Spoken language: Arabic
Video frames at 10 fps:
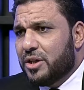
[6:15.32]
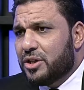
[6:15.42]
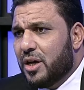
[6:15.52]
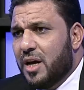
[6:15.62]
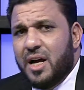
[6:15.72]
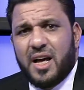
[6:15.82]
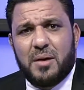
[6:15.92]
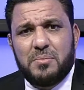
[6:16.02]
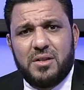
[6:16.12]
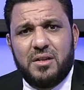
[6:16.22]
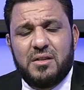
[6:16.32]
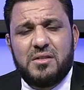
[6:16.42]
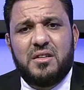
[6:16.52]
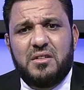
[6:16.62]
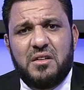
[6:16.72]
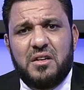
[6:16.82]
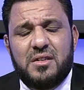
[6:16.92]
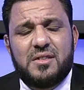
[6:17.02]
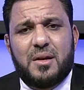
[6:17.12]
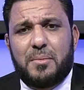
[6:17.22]
نعيش خمسين
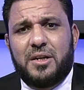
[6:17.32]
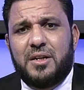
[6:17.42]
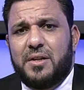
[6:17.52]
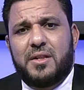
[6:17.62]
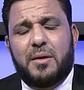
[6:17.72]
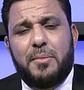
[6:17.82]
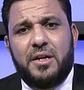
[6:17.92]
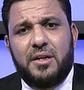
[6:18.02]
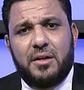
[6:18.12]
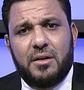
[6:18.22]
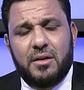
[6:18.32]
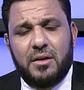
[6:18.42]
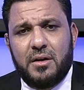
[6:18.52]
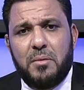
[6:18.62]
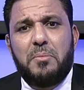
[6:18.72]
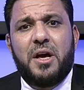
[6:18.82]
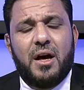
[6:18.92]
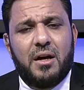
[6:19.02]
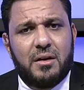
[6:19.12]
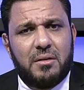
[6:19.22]
ستين سبعين ثمانين
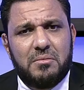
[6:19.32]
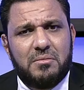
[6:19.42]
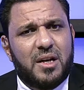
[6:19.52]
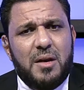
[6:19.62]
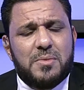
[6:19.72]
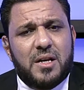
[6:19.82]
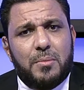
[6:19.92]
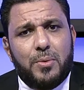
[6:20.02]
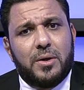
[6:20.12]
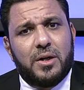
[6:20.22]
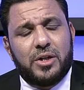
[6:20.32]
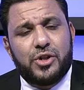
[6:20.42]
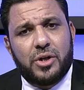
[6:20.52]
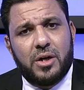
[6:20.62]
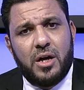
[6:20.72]
مئة كم سنة ممكن نعيش